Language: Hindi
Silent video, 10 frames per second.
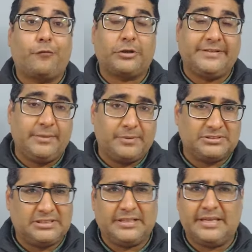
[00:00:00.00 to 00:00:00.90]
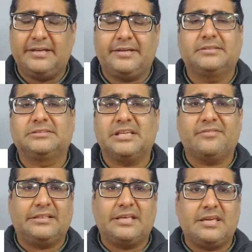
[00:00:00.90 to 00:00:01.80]
फोर्टी परसेंट के रिटर्न्स के
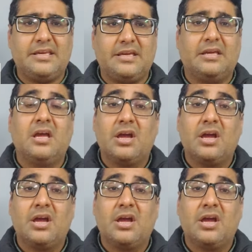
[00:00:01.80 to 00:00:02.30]
वादे किए